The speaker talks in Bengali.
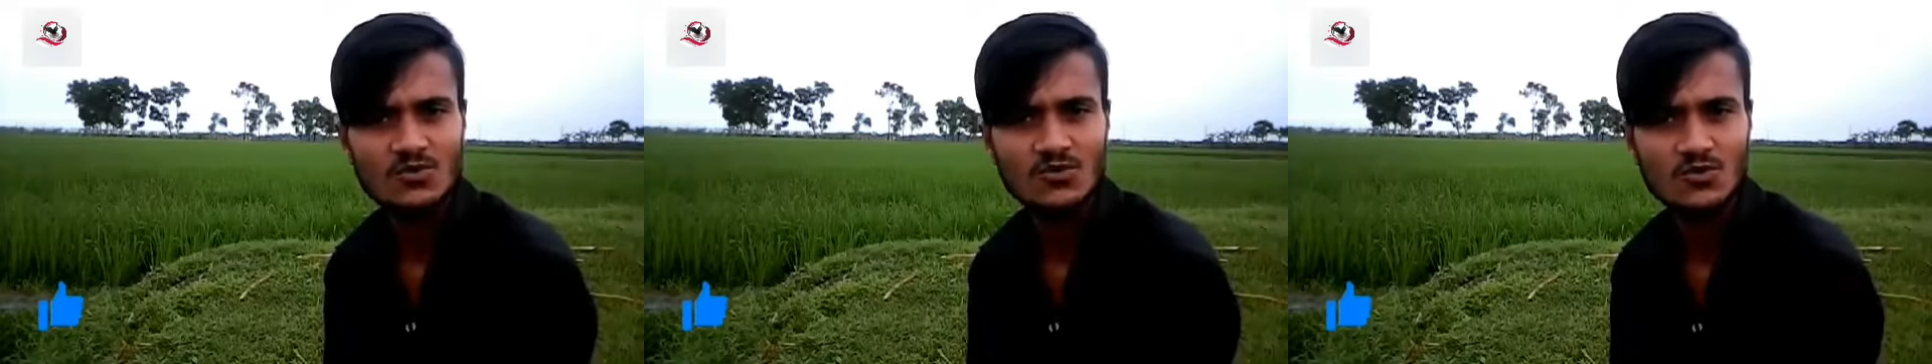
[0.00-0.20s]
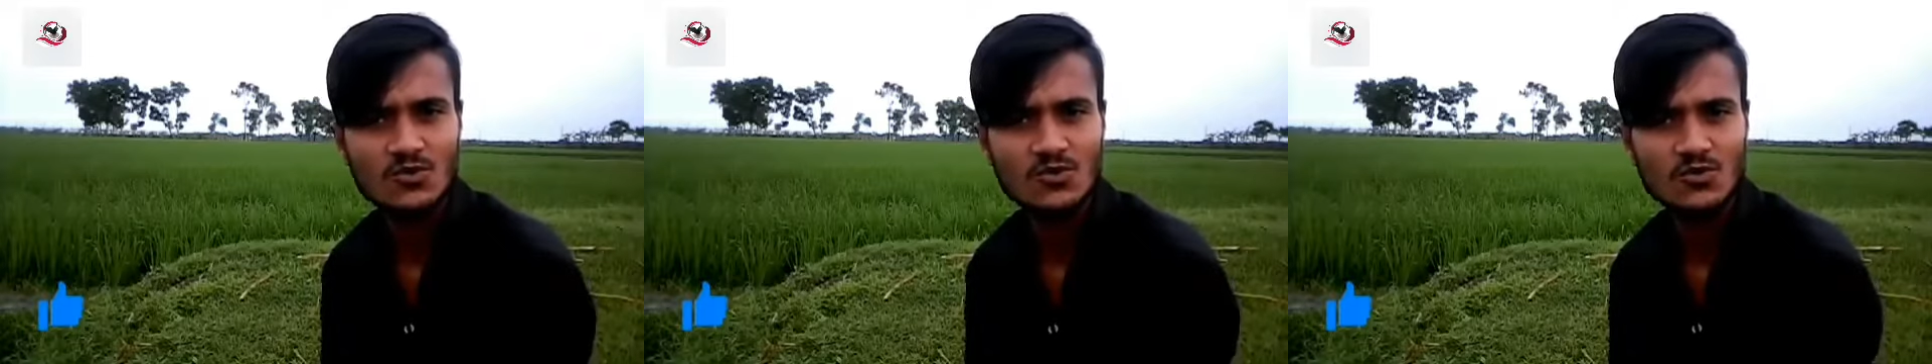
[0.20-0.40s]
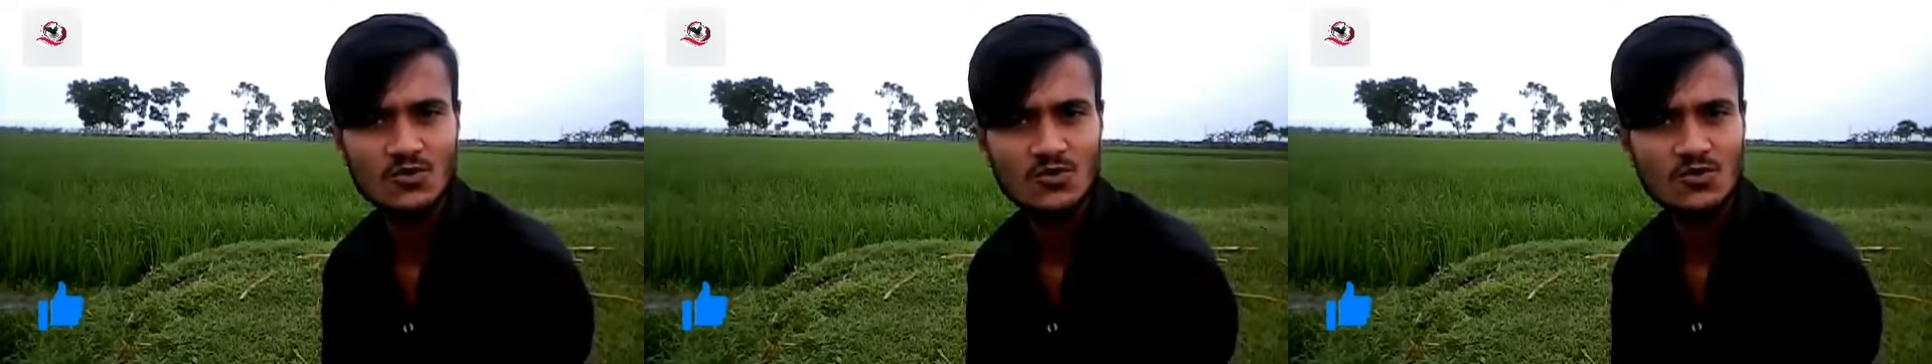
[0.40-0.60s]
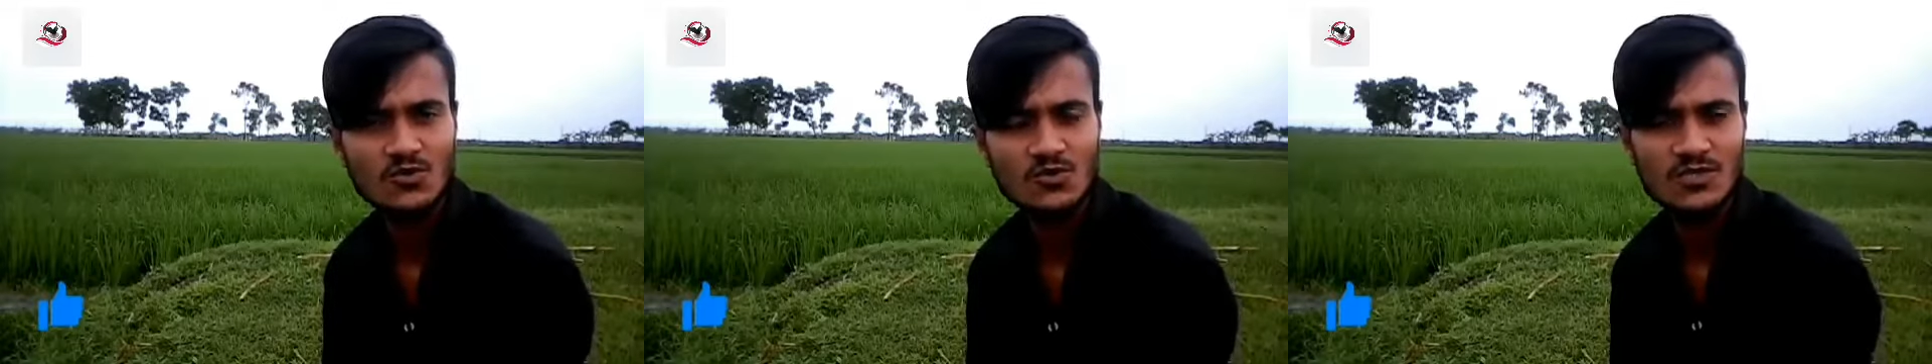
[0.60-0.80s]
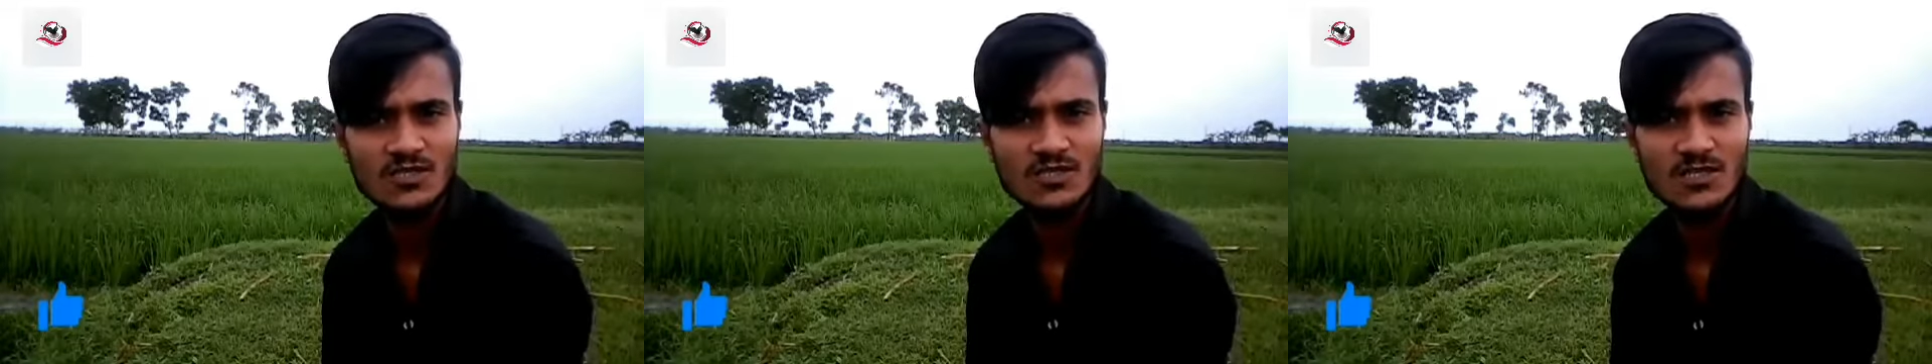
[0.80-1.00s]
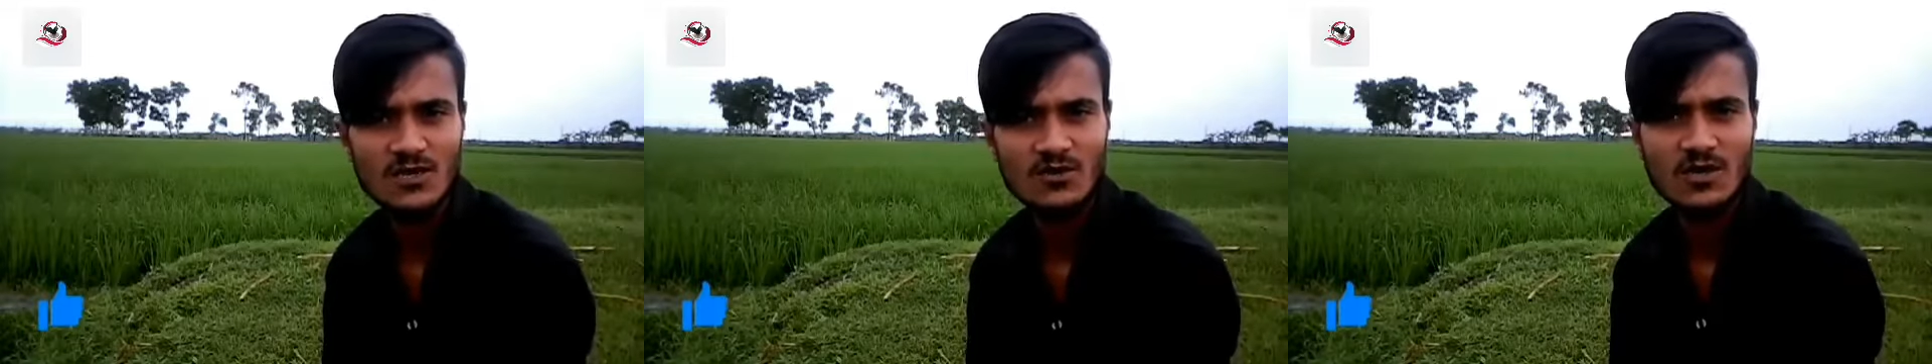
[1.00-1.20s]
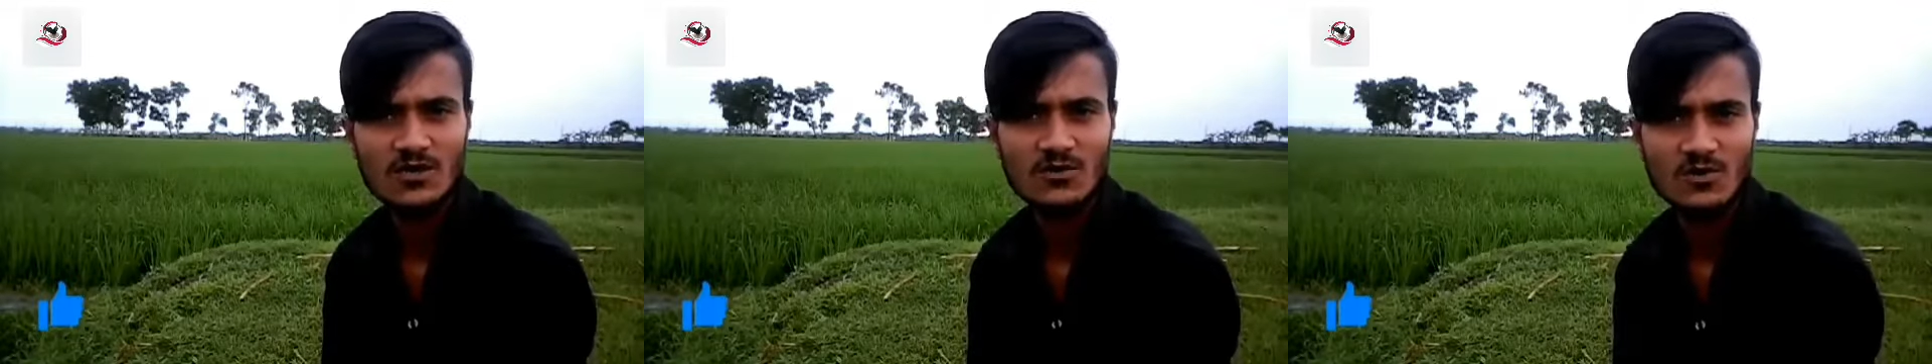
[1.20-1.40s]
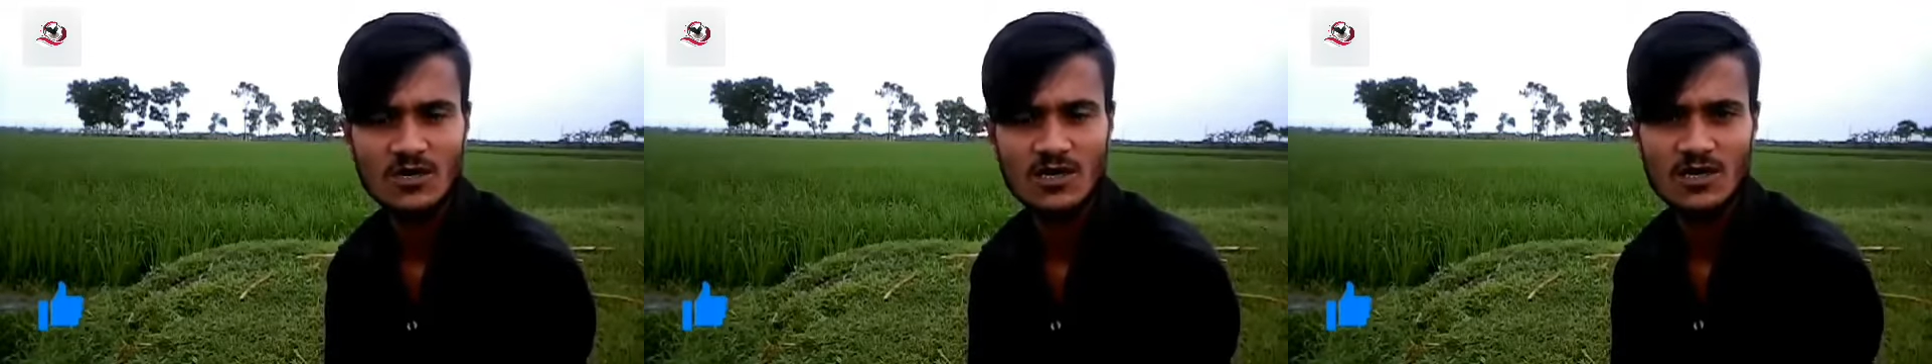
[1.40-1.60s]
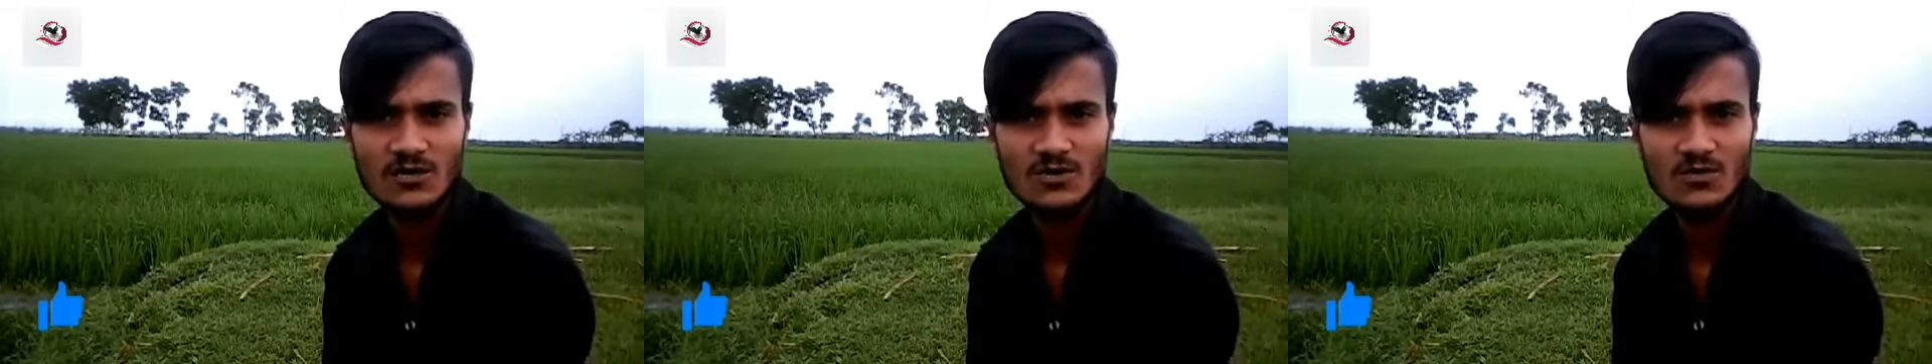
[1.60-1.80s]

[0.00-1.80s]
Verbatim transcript: শুধু শুধু দুশ্চিন্তা করার দরকার